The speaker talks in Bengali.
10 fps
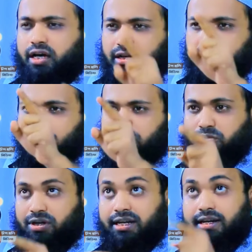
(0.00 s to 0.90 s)
আল্লাহ
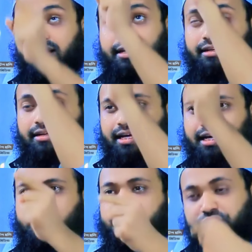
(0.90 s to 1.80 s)
নবী বলেন
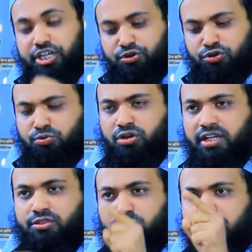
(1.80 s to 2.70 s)
আল্লাহ যেই কোনো
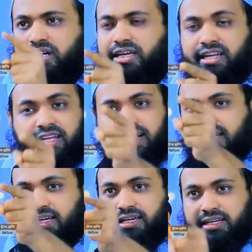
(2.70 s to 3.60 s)
মূল্যে তোমাকে ঋণ
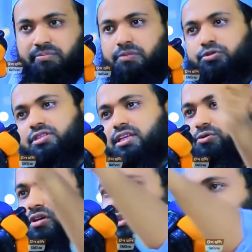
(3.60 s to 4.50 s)
আদায়ের ব্যবস্থা
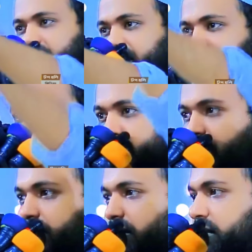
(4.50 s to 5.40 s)
করে দিবেন
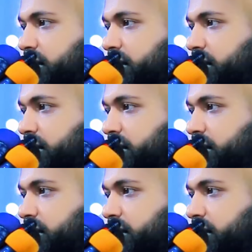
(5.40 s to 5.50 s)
